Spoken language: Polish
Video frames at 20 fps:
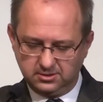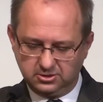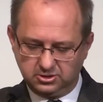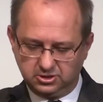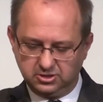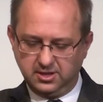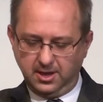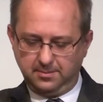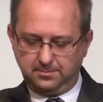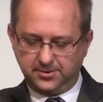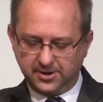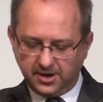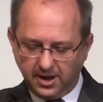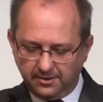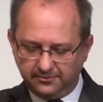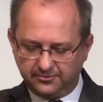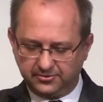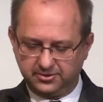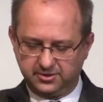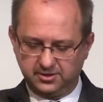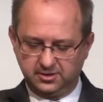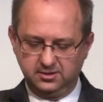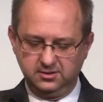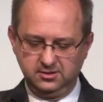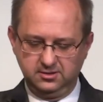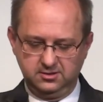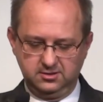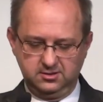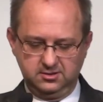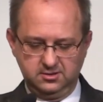Czy naprawdę
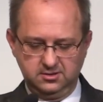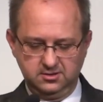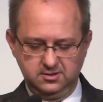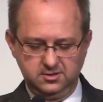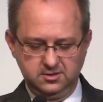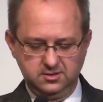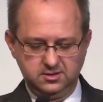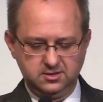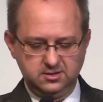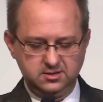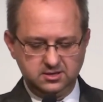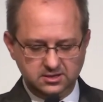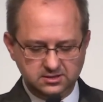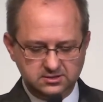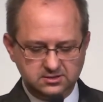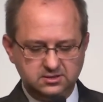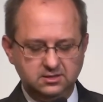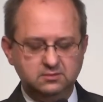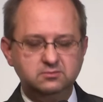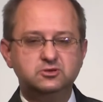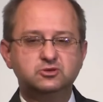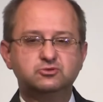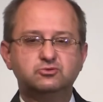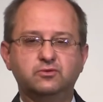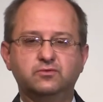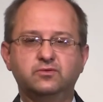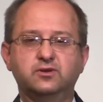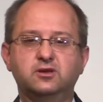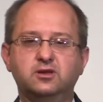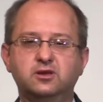jestem
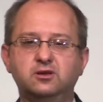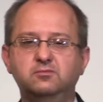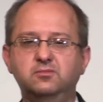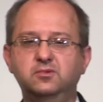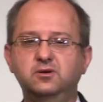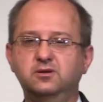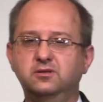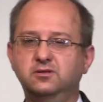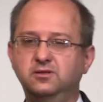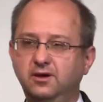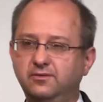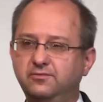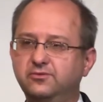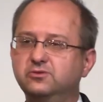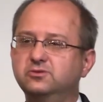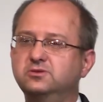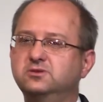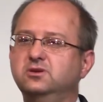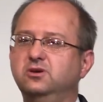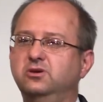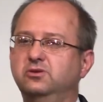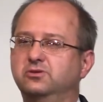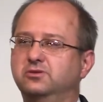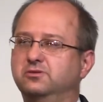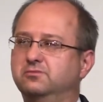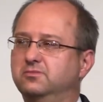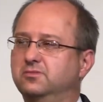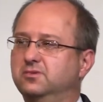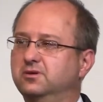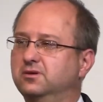człowiekiem
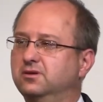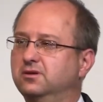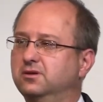nawróconym.